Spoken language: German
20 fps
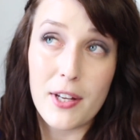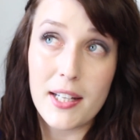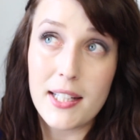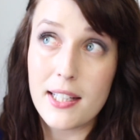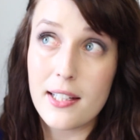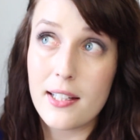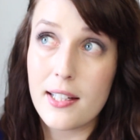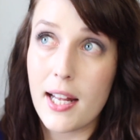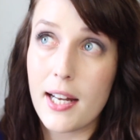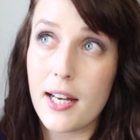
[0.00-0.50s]
wenn
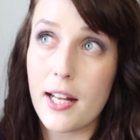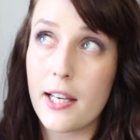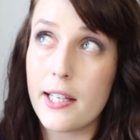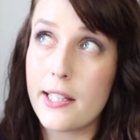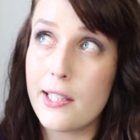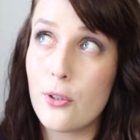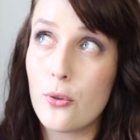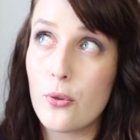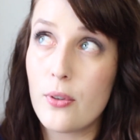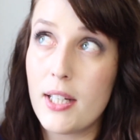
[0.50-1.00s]
ihr in einer
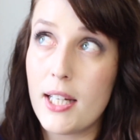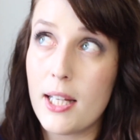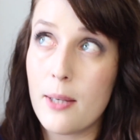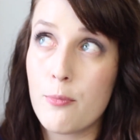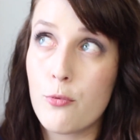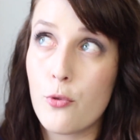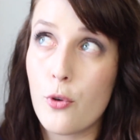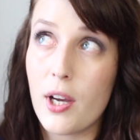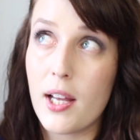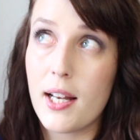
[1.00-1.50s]
Region
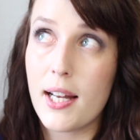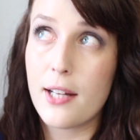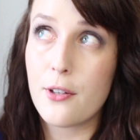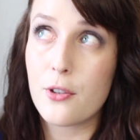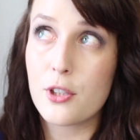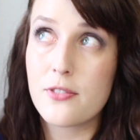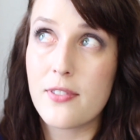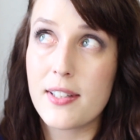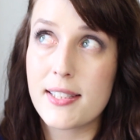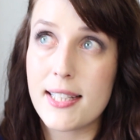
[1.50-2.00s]
lebt, wo euer
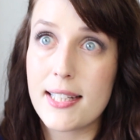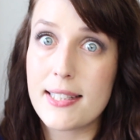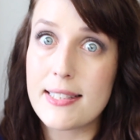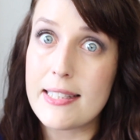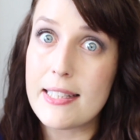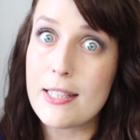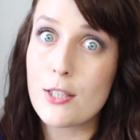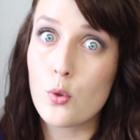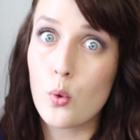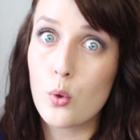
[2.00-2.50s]
Leitungswasser
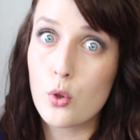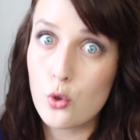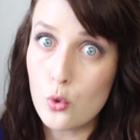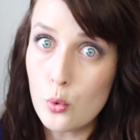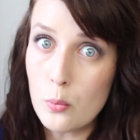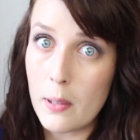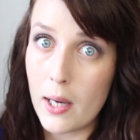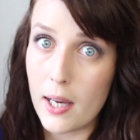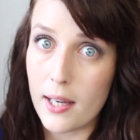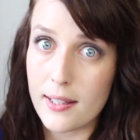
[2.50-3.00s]
jetzt nicht so
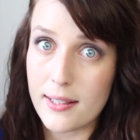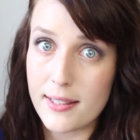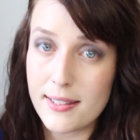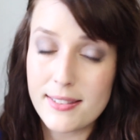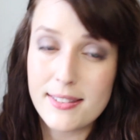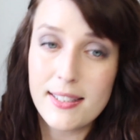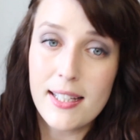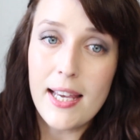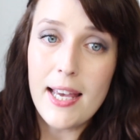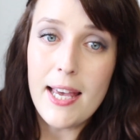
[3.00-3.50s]
super
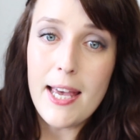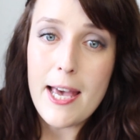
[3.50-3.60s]
ist.